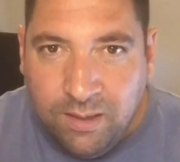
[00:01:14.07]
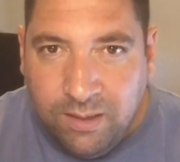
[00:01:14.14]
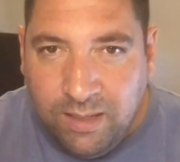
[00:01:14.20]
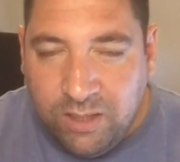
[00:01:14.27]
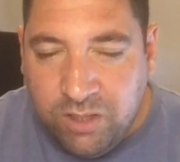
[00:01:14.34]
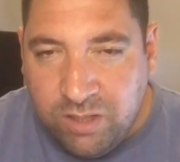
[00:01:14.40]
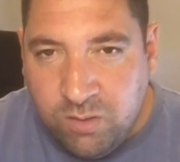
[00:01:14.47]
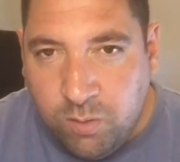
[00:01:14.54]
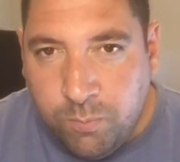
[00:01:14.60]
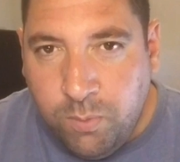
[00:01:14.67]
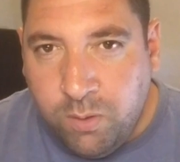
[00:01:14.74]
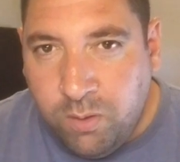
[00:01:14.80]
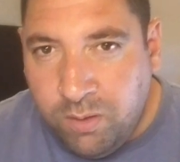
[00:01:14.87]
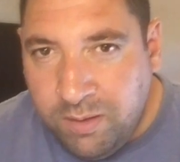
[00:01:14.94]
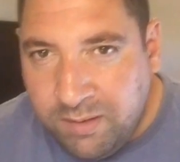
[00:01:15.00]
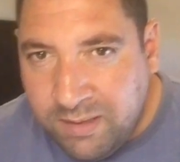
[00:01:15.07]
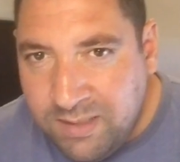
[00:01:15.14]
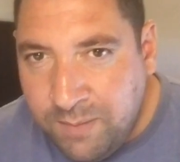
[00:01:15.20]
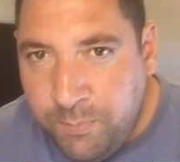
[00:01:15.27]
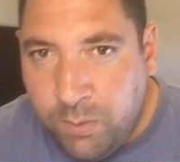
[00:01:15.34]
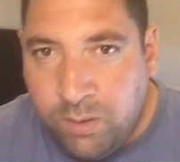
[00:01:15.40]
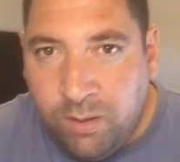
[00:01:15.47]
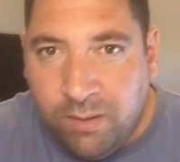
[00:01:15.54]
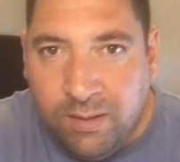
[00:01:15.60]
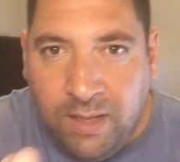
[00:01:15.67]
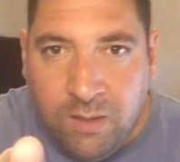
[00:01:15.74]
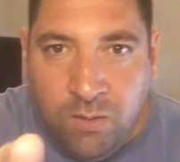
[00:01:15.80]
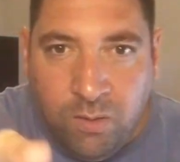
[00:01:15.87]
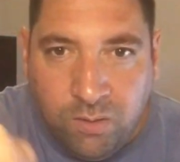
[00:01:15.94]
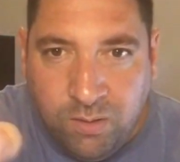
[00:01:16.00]
La gestion de Bocrol est très importante
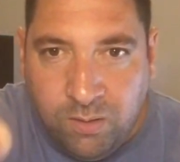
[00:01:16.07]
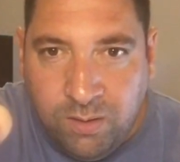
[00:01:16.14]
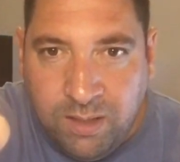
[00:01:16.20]
d'ailleurs dans le